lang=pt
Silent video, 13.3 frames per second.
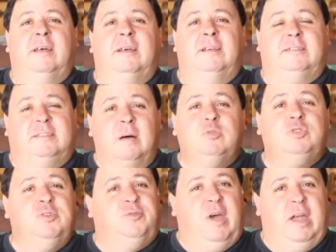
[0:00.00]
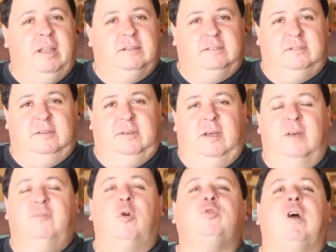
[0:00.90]
estamos de férias
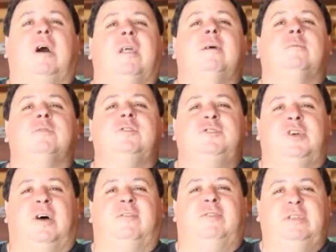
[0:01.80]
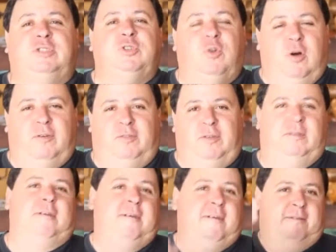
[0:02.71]
e voltaremos dia 29.
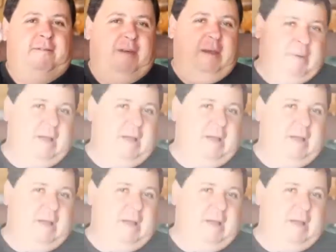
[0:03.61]
Vem